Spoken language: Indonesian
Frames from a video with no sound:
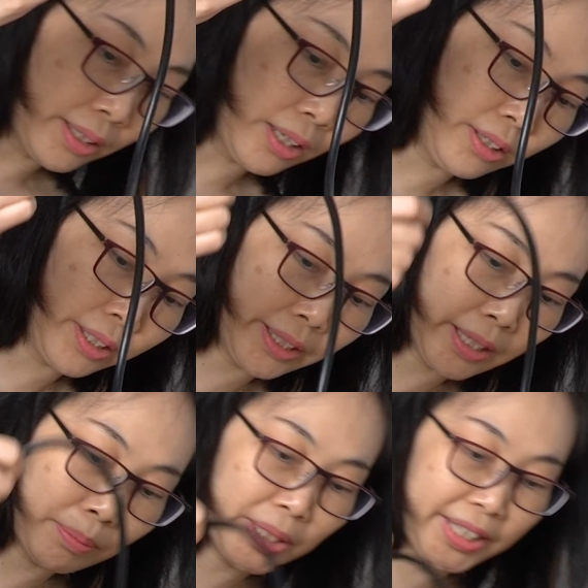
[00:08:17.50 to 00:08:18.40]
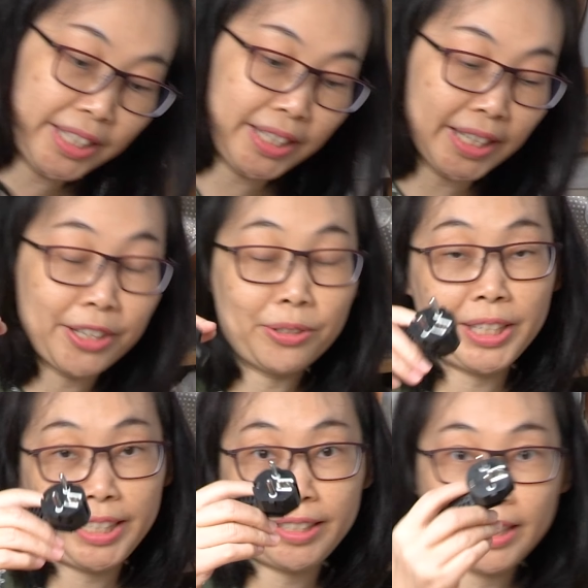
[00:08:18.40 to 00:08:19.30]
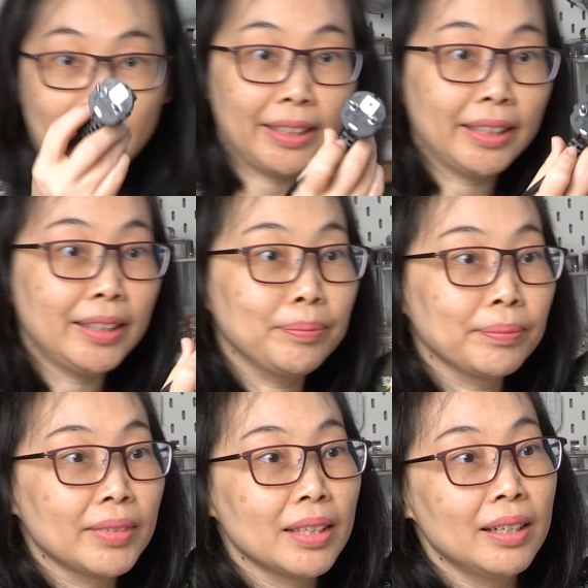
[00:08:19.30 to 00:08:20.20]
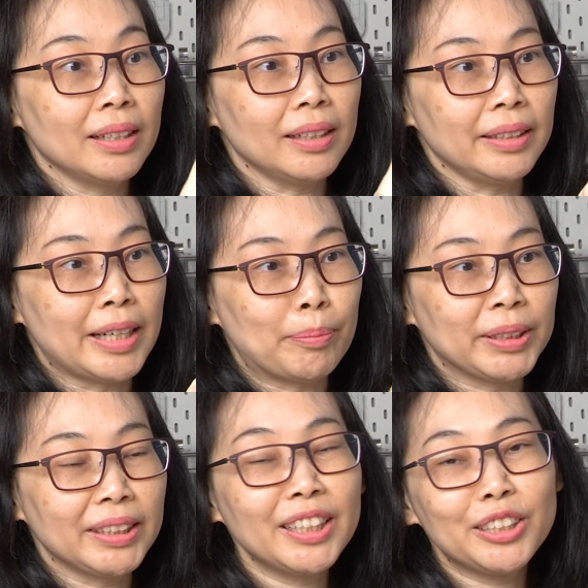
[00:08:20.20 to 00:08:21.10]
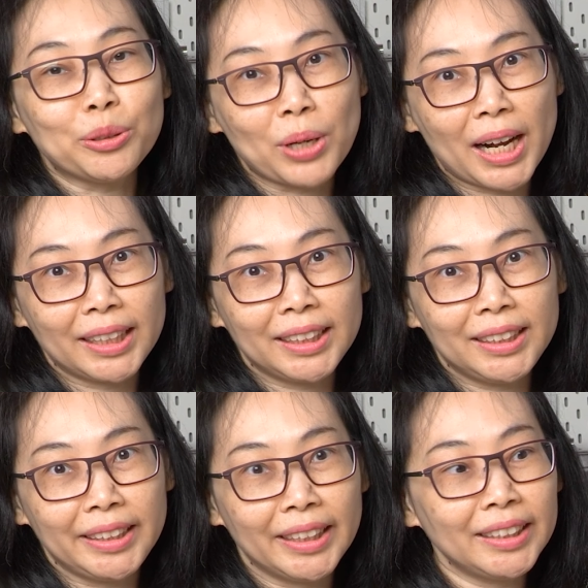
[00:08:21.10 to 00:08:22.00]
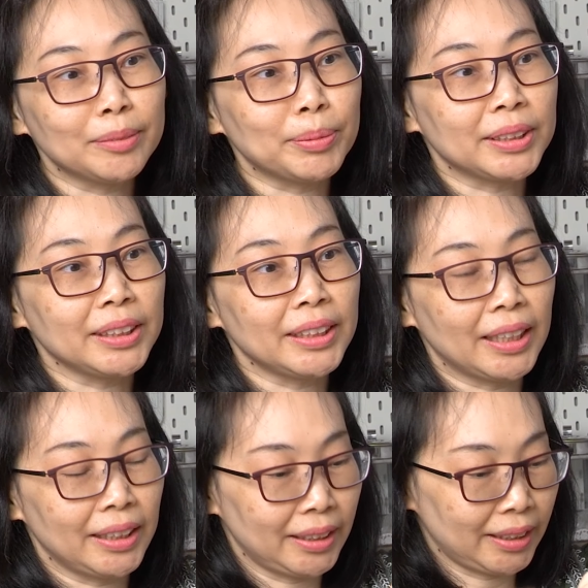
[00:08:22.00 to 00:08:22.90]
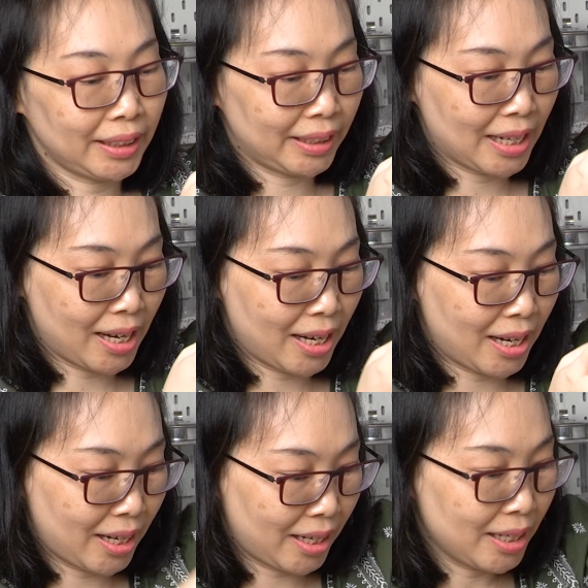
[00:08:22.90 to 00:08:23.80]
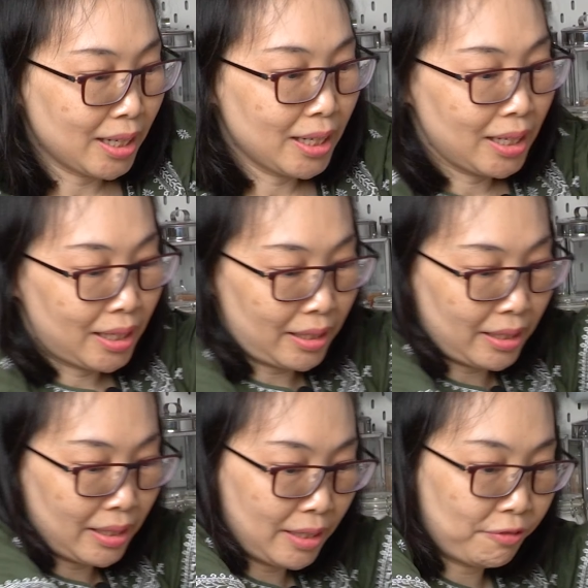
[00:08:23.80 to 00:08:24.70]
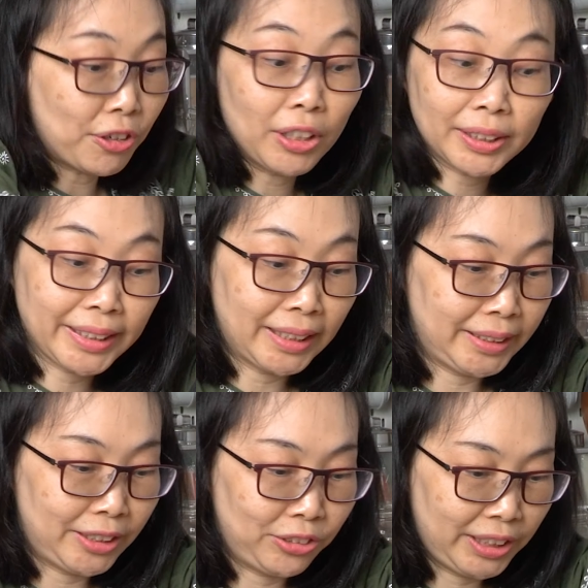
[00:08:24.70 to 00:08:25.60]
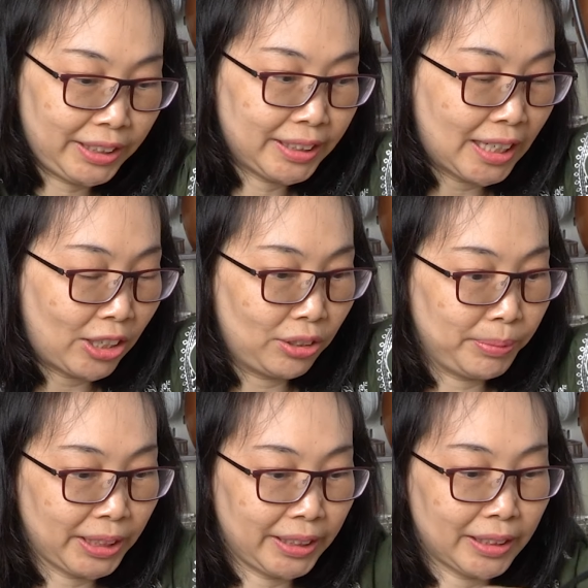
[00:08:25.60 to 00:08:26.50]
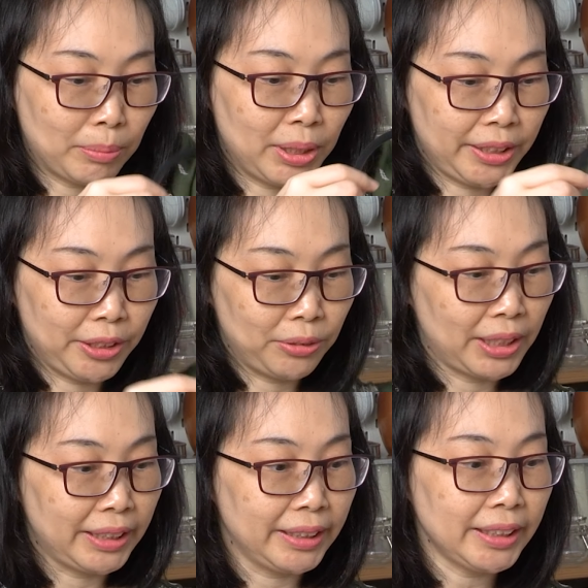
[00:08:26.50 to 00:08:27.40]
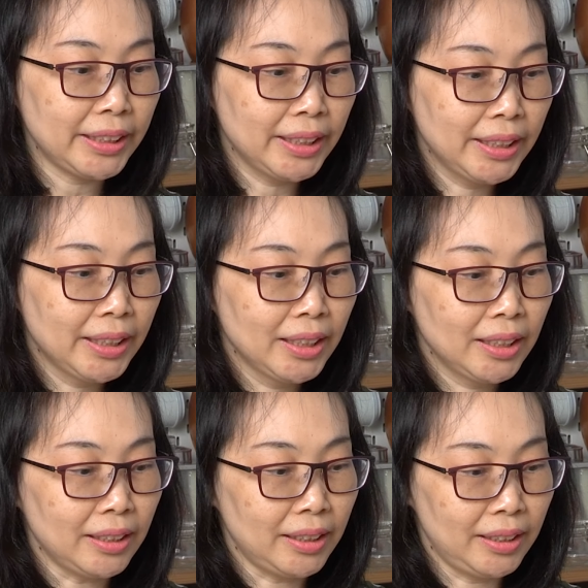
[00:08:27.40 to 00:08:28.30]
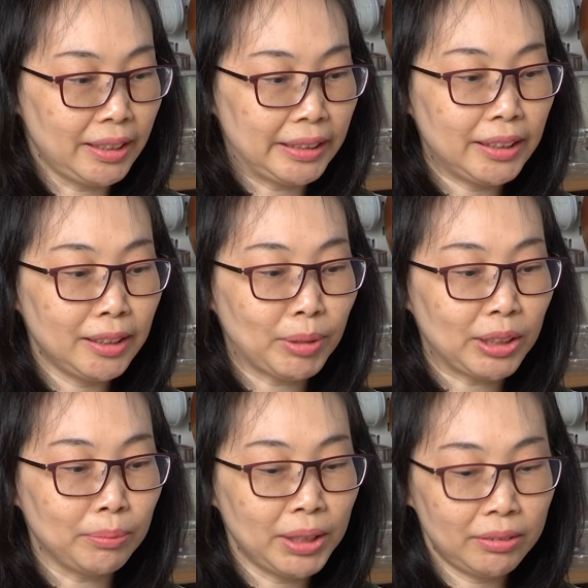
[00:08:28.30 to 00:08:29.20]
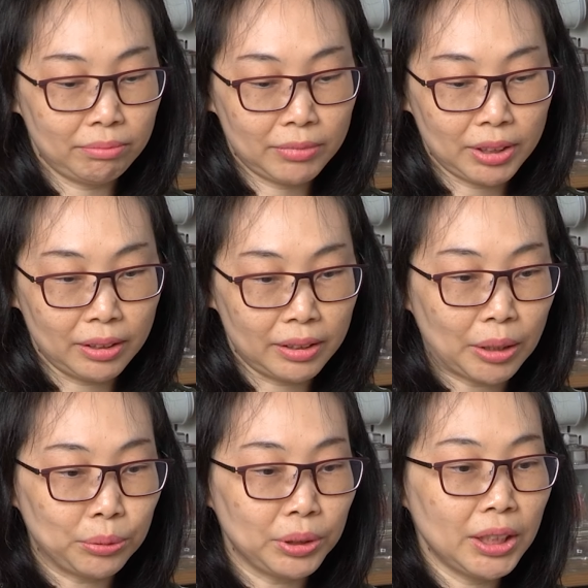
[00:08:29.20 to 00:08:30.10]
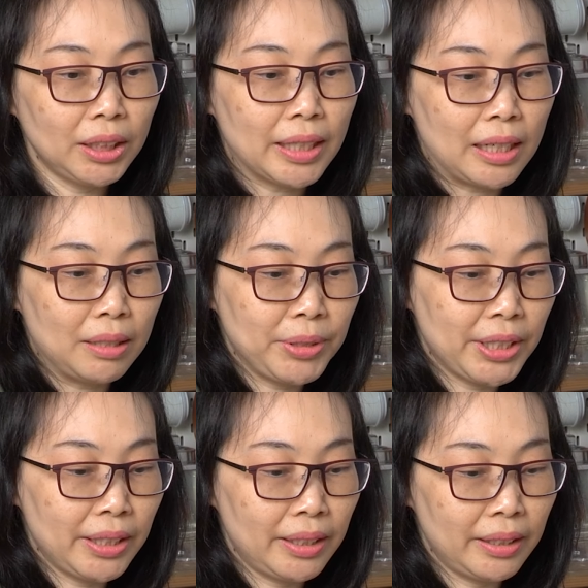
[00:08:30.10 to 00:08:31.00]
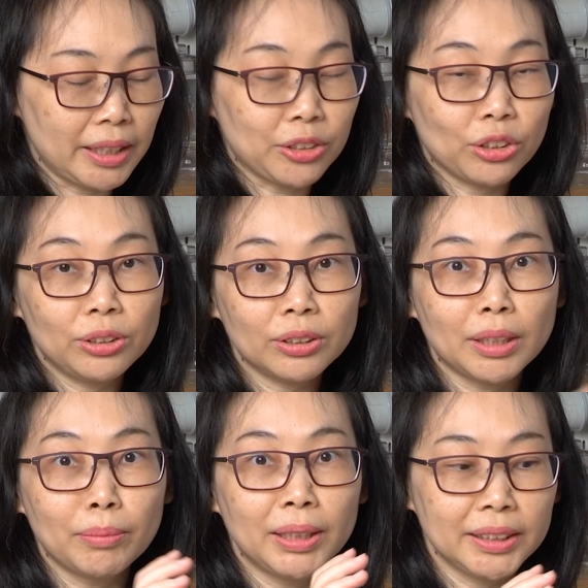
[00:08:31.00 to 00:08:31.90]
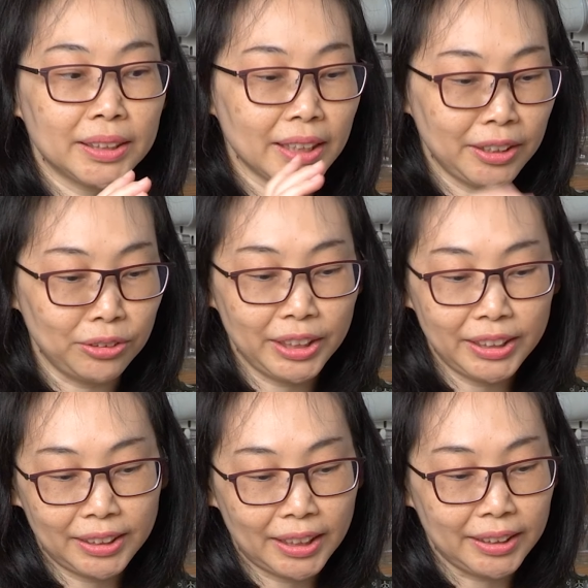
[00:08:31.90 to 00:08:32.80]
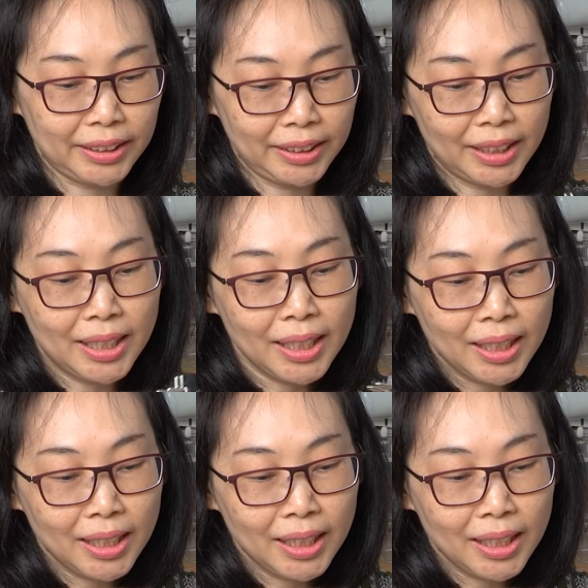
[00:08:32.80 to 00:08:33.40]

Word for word: Kalau kita beli di Indonesia ya, uh, eh, dapetnya dua gini ya, seperti yang kita uh, fold yang di Indonesia. Kalau misalnya kita beli di luar negeri, Uh, nanti teman-teman uh, takutnya dalamnya nggak cocok sama listrik Indonesia. Jadi